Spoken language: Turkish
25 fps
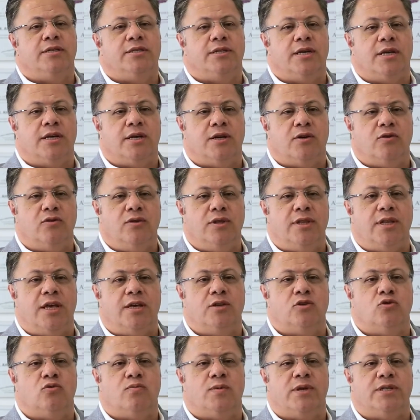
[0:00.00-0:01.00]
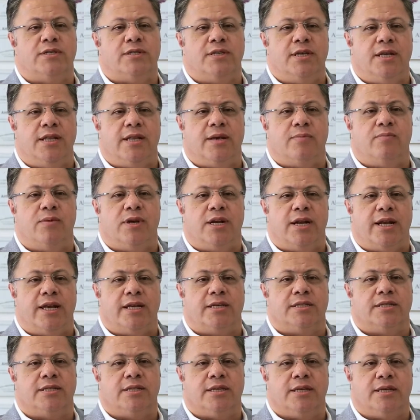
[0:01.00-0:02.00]
cerrahın tecrübesiyle
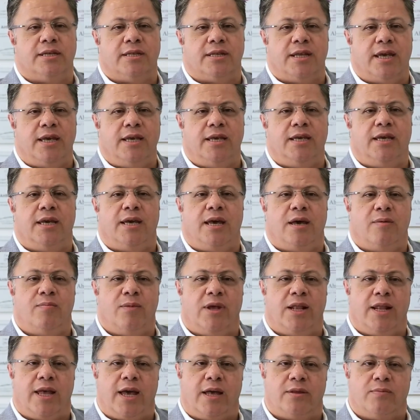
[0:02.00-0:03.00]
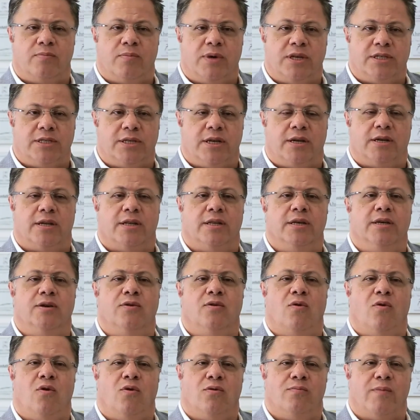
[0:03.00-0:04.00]
birleştiğinde ameliyat
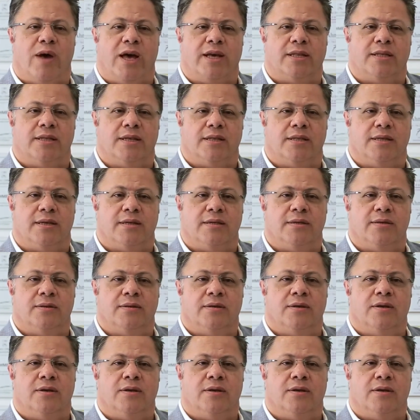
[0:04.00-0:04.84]
başarılı olmaktadır.